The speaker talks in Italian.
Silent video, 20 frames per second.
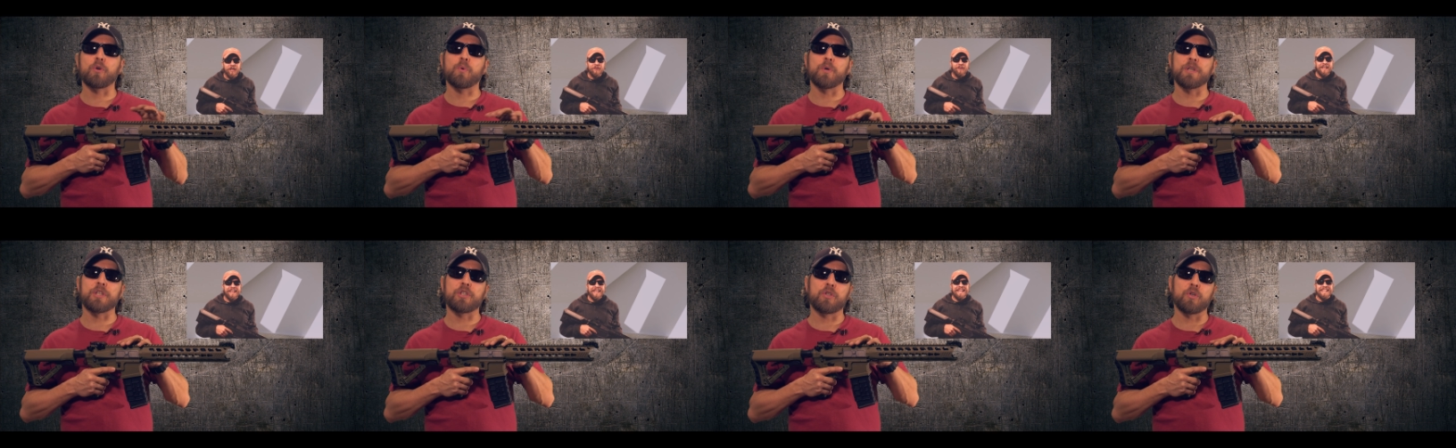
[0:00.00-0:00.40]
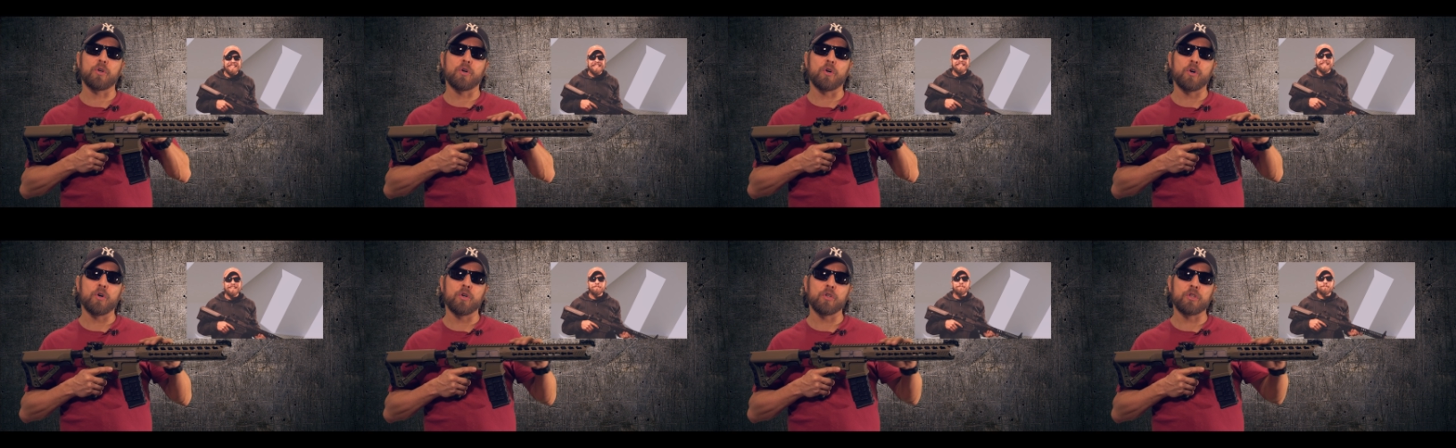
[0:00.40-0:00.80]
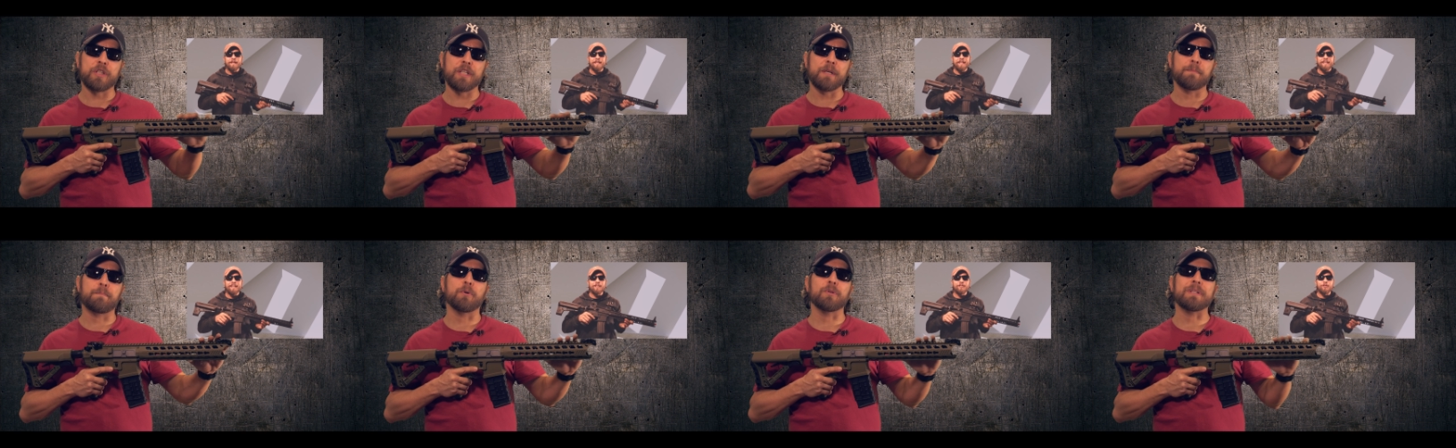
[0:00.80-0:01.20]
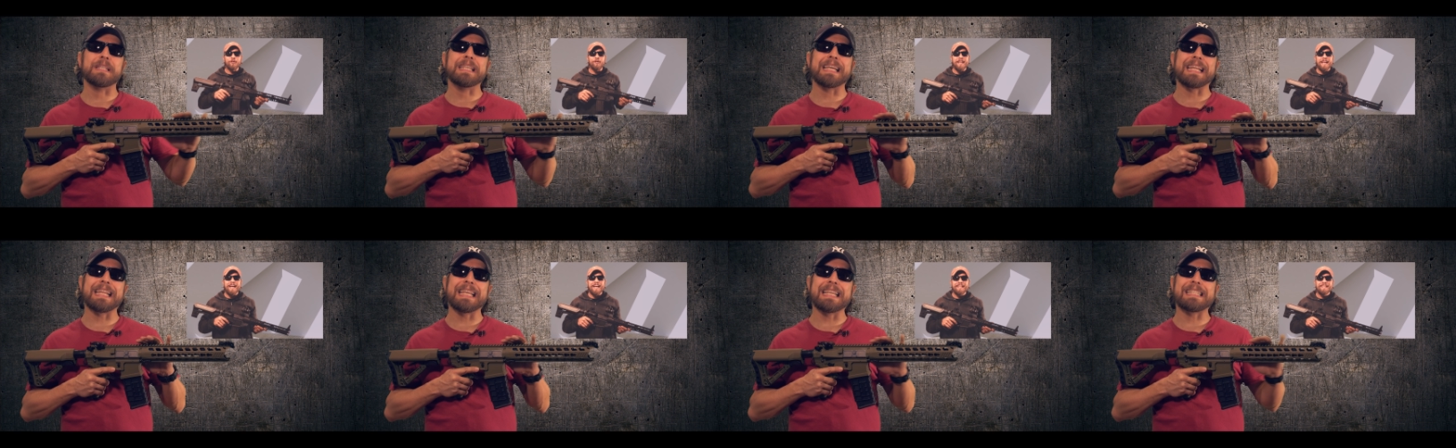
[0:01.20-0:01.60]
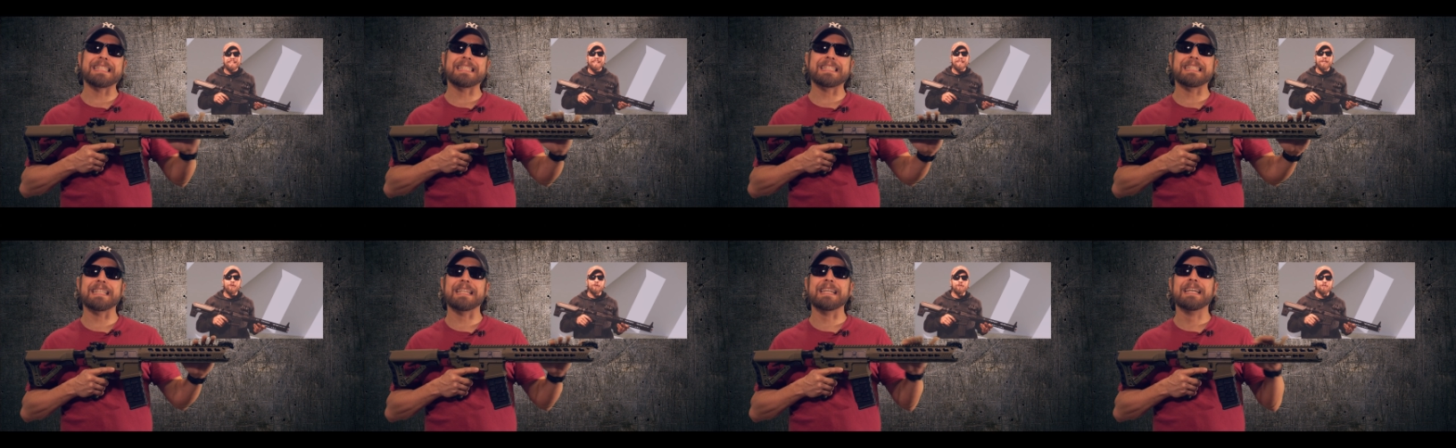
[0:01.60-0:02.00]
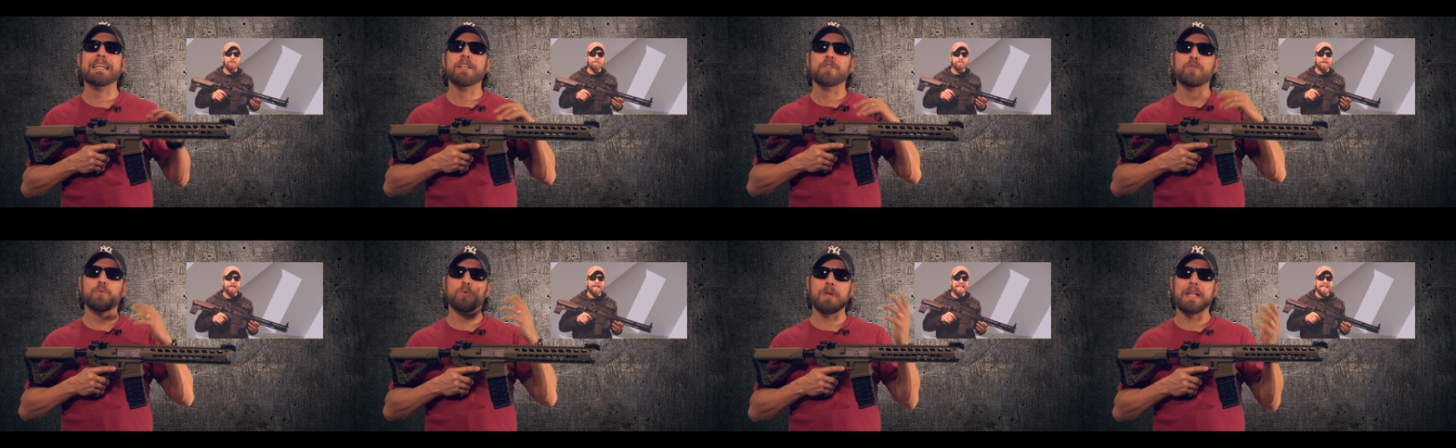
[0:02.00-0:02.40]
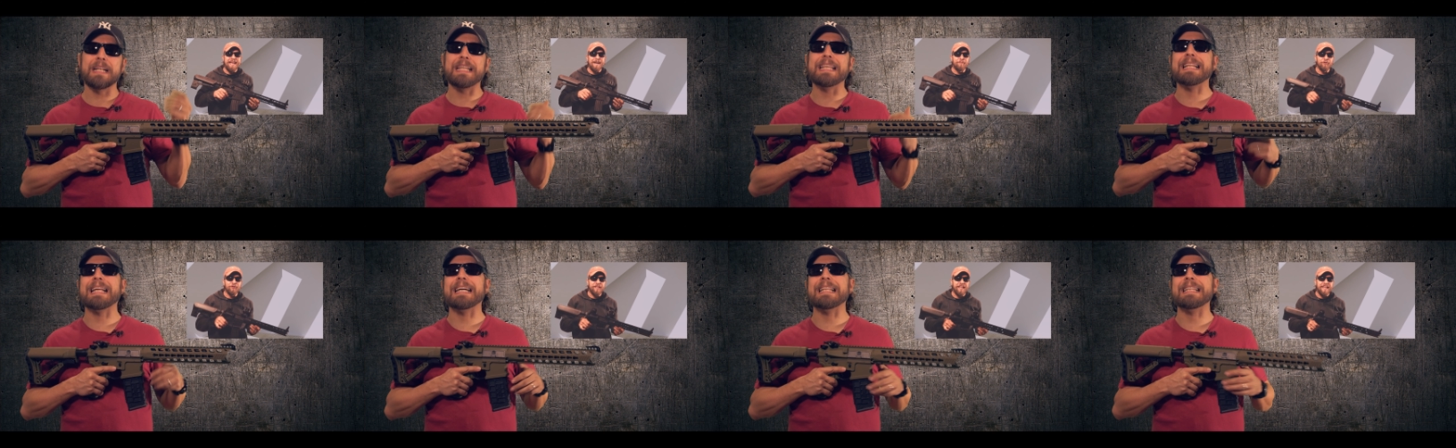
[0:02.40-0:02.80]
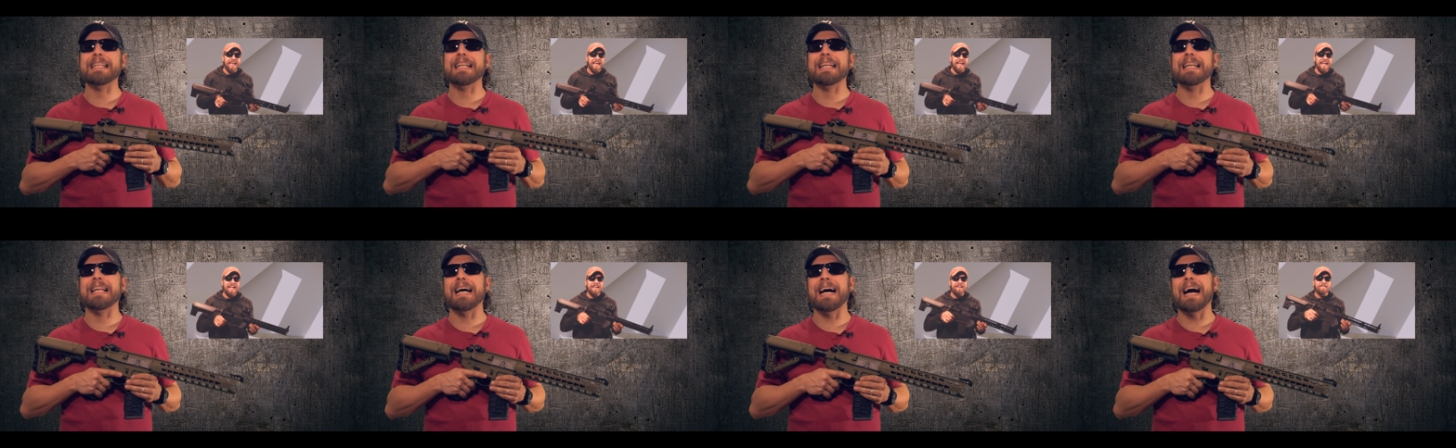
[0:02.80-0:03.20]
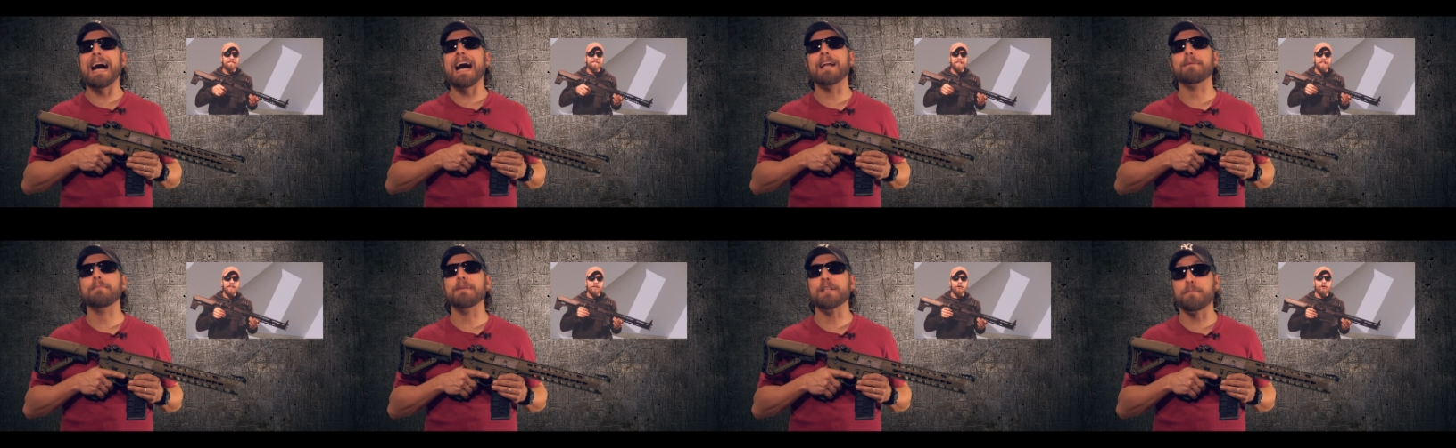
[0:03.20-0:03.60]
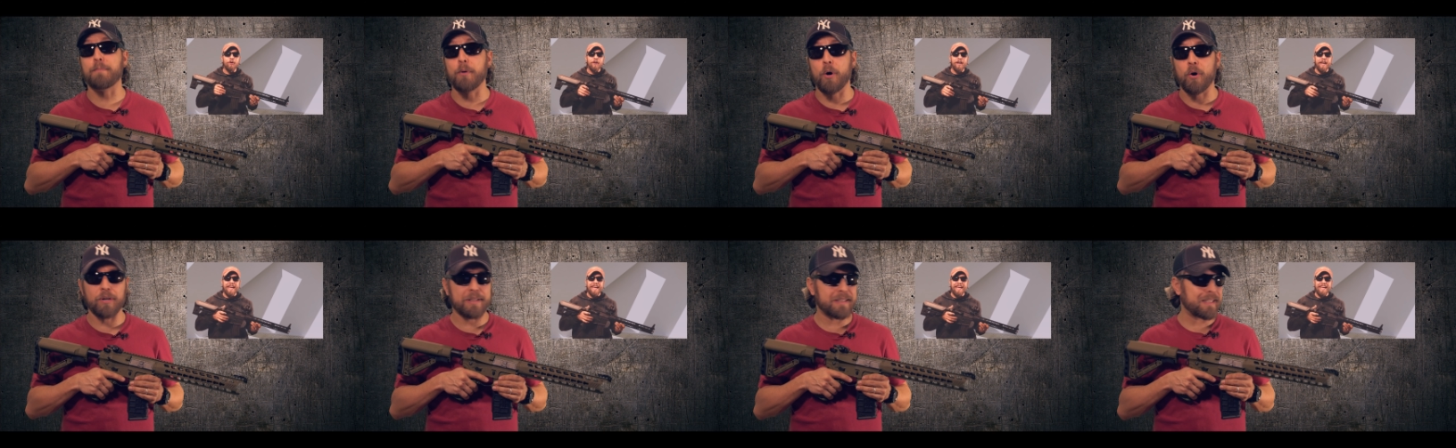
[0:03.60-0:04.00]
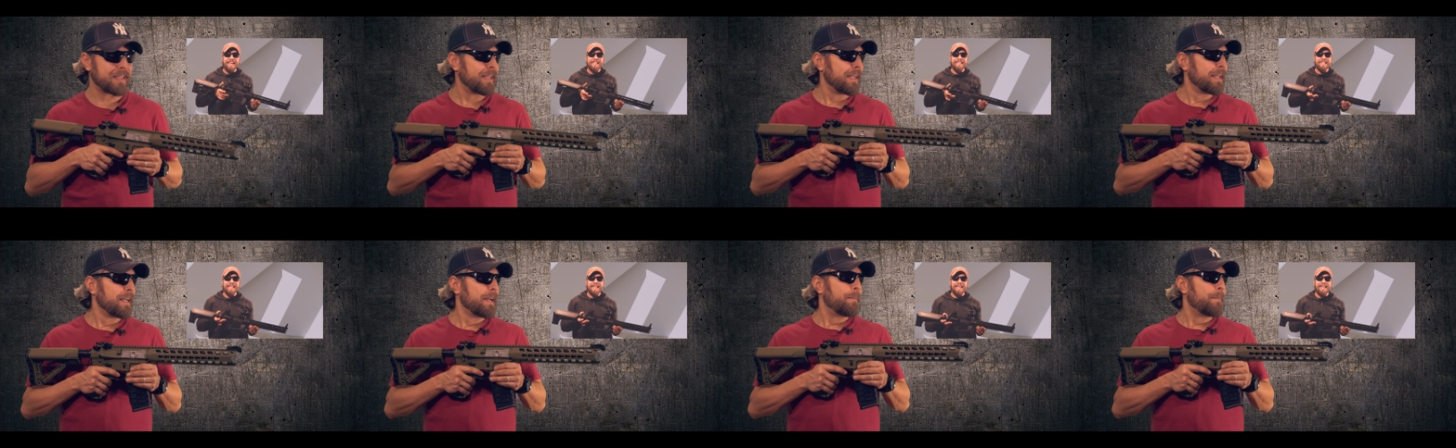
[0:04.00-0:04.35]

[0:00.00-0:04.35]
questo tipo di RIS sulla linea della Army Sport,